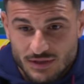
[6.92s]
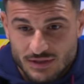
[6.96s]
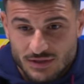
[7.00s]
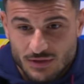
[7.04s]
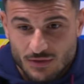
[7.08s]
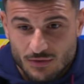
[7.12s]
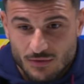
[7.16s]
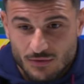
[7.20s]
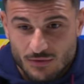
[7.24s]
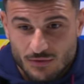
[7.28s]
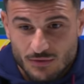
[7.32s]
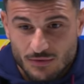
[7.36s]

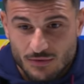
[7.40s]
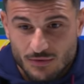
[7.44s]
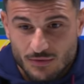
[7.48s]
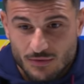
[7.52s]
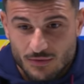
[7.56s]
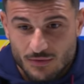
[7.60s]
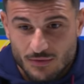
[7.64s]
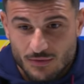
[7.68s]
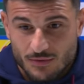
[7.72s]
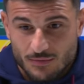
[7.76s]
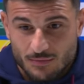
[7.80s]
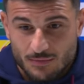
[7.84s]

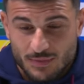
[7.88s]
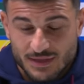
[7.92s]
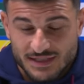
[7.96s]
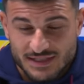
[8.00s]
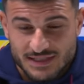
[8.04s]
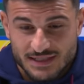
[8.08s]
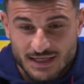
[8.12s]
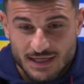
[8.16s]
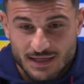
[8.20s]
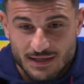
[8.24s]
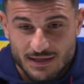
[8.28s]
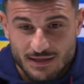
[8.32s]
sono
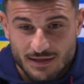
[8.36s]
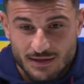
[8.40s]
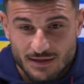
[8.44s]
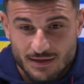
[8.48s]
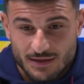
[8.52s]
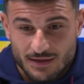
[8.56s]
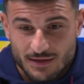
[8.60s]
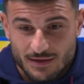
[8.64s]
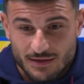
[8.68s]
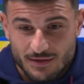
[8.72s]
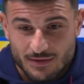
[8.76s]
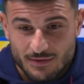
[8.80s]

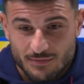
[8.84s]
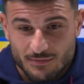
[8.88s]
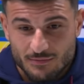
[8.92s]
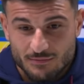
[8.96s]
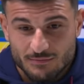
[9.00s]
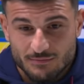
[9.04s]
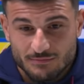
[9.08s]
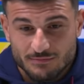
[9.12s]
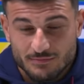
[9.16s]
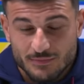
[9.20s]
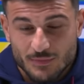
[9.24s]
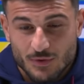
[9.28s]
passate
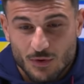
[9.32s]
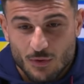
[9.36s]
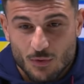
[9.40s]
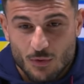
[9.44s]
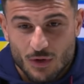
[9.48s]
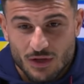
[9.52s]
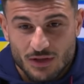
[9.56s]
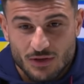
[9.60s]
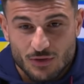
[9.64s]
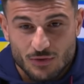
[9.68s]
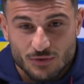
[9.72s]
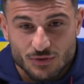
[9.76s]

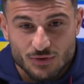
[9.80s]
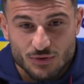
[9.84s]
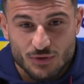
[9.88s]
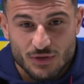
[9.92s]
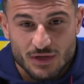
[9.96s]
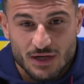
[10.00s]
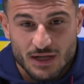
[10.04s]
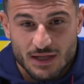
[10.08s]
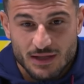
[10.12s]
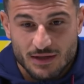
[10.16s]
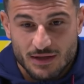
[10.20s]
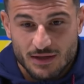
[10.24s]
quattro
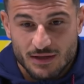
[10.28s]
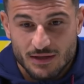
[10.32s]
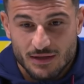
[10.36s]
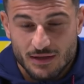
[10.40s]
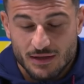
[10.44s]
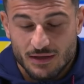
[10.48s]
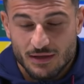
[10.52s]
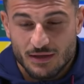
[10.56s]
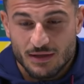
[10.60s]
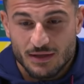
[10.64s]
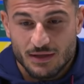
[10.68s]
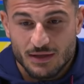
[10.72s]
giornate
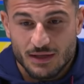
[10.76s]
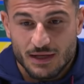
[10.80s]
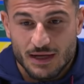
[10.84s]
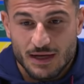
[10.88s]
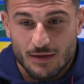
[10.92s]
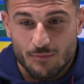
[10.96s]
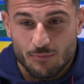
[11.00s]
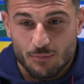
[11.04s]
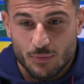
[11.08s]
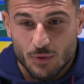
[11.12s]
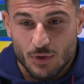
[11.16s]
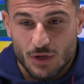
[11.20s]
di, di
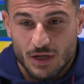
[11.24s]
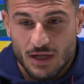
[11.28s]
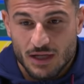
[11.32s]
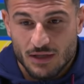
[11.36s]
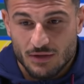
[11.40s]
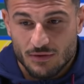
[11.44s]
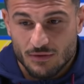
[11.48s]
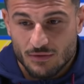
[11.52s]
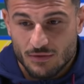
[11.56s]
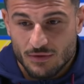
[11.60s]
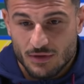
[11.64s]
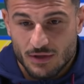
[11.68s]

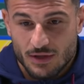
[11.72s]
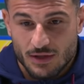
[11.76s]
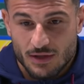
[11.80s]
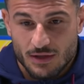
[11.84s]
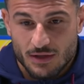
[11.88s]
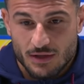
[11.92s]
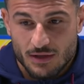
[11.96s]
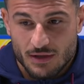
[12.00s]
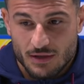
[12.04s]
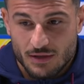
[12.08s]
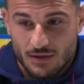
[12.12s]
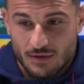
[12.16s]
campionato.
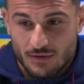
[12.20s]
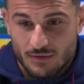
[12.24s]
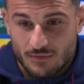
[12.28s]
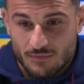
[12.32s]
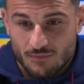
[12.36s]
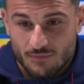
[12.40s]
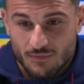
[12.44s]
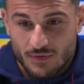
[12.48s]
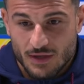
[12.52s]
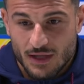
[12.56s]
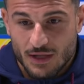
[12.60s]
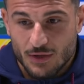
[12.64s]

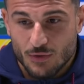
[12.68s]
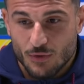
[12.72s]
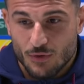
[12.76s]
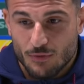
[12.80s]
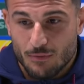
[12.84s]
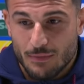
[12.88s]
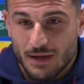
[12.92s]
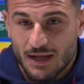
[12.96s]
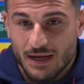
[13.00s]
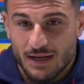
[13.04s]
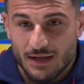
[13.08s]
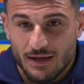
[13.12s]
è
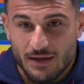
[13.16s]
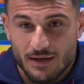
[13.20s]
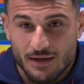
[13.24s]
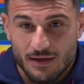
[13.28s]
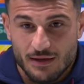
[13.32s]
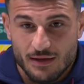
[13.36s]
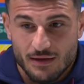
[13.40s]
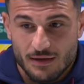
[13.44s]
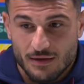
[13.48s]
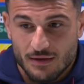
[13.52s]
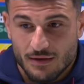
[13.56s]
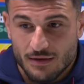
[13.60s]
normale
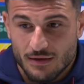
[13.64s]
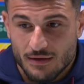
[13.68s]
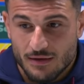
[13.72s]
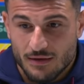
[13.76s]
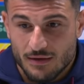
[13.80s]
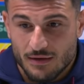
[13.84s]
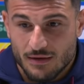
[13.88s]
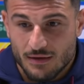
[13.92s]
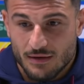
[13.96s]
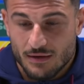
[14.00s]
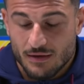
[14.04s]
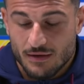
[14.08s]
che
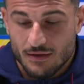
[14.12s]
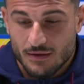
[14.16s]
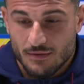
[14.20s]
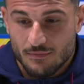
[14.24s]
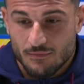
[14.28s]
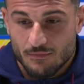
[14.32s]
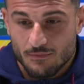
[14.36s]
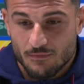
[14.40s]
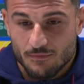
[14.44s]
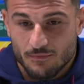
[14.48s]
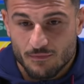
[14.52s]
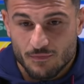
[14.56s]
eh,
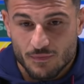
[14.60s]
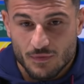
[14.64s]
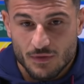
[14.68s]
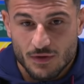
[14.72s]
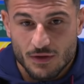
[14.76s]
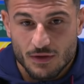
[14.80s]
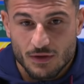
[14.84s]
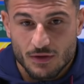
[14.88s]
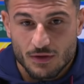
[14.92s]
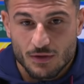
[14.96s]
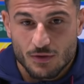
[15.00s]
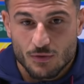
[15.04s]

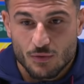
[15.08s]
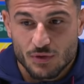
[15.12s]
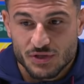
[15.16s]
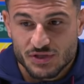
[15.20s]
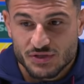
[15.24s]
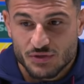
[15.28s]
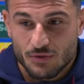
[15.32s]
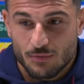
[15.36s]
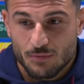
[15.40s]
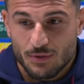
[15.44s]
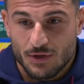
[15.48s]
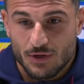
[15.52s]

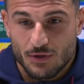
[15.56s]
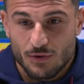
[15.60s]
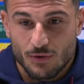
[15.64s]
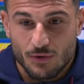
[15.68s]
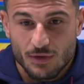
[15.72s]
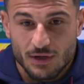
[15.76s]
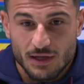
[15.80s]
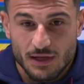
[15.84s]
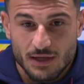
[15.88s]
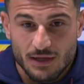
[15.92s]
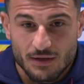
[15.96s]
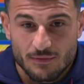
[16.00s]
questo per
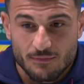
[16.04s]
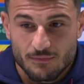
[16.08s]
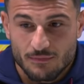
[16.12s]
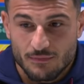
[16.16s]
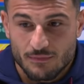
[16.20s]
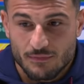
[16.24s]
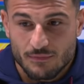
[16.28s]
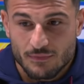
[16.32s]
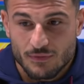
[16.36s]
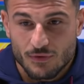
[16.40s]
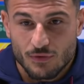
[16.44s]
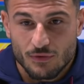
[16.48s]
noi
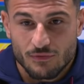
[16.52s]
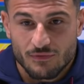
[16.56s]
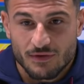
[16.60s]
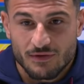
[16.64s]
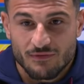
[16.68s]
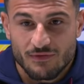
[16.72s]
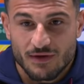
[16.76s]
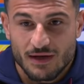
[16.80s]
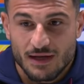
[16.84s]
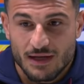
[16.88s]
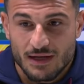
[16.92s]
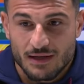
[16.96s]

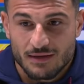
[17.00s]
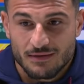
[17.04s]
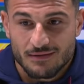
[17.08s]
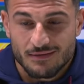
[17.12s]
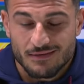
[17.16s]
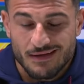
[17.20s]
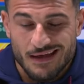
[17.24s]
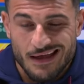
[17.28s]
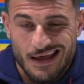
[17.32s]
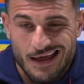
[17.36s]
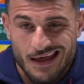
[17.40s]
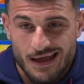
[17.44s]
doveva,
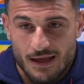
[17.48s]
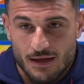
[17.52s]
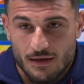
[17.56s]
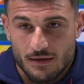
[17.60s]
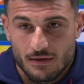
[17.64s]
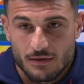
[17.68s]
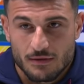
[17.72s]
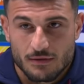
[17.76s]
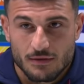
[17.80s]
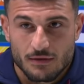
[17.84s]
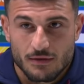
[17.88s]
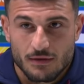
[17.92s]
è
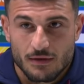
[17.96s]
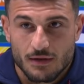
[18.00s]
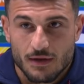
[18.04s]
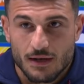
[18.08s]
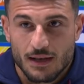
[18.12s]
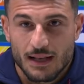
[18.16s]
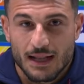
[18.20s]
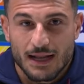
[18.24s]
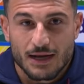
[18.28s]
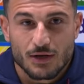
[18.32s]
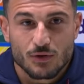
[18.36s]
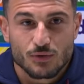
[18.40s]

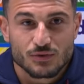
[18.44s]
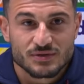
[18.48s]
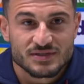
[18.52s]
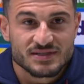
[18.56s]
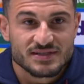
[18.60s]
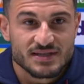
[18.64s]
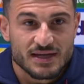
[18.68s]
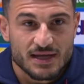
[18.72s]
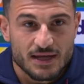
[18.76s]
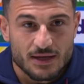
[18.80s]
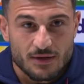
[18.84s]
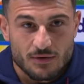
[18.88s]
l'anno
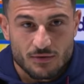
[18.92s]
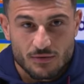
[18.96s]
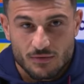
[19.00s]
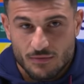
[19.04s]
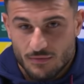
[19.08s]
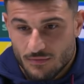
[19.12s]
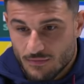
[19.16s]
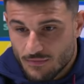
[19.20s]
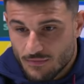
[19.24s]
zero